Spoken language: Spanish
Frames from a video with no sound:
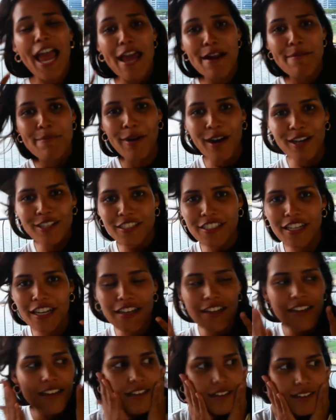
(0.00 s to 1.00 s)

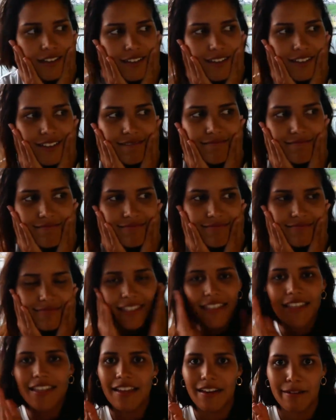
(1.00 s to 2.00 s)
hermoso
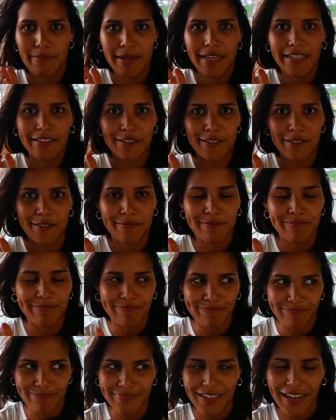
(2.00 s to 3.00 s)
y el metro
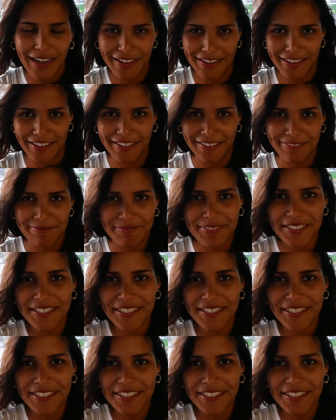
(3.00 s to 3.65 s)
aquí.